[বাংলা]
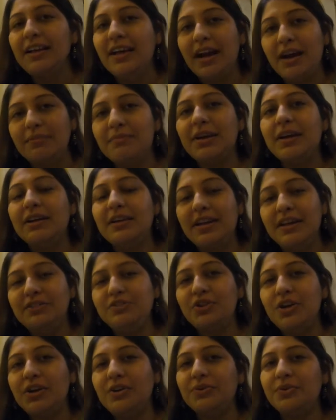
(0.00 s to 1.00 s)
আমরা
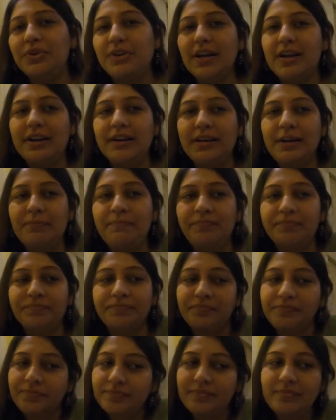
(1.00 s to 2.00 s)
এনজয় করি আর কি
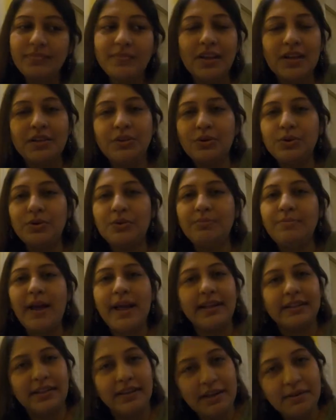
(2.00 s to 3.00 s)
তো
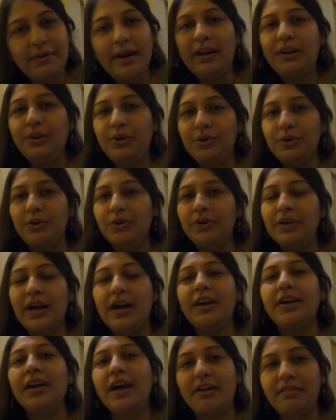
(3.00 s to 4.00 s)
একদিকে ভালোই হলো না
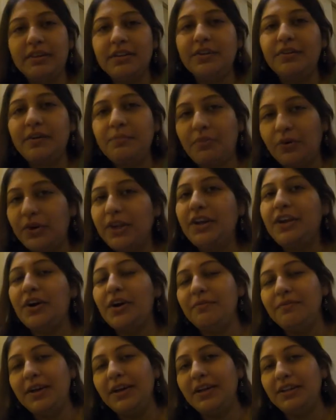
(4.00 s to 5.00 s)
হয় খাওয়া দাওয়া পরেই
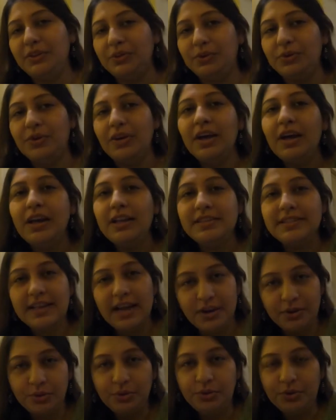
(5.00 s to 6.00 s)
হবে কিন্তু যে
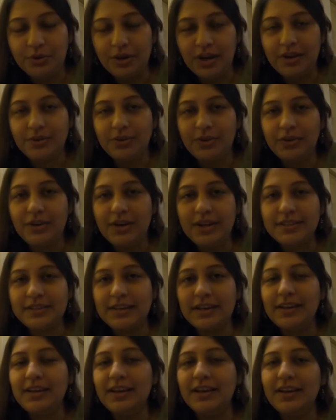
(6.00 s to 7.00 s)
আনন্দটা হলো
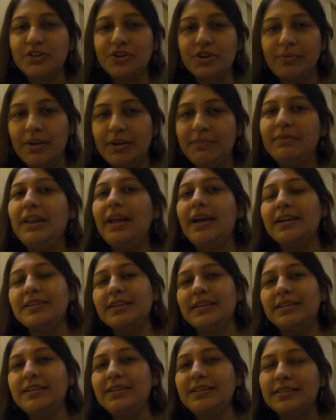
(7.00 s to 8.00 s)
আজকে সবাই মিলে
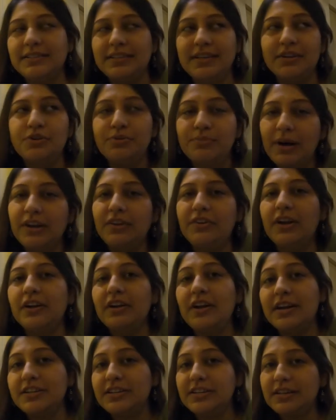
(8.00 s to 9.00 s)
একসাথে সেটা খুব ভালো
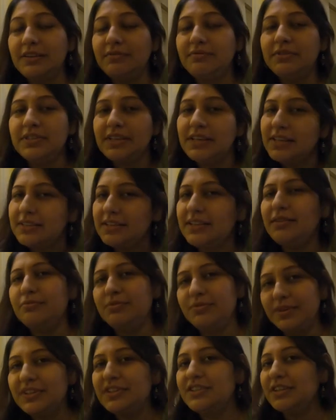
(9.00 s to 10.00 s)
লাগলো আর সেটা আমি চেয়েছিলাম
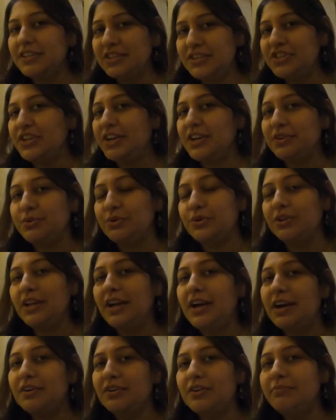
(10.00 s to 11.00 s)
তোমাদের সাথে শেয়ার করতে
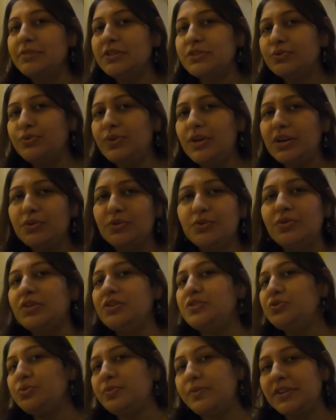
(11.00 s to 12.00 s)
কারণ আমি স্কুলের কোনো
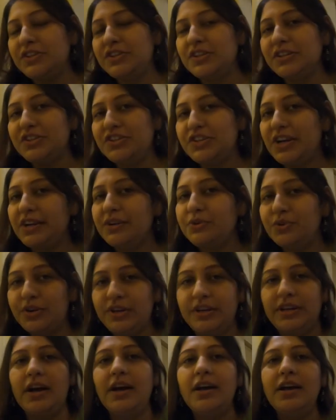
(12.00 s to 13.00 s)
কিছু তোমাদের সাথে শেয়ার
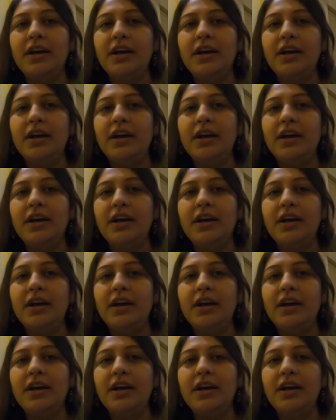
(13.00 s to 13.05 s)
করি না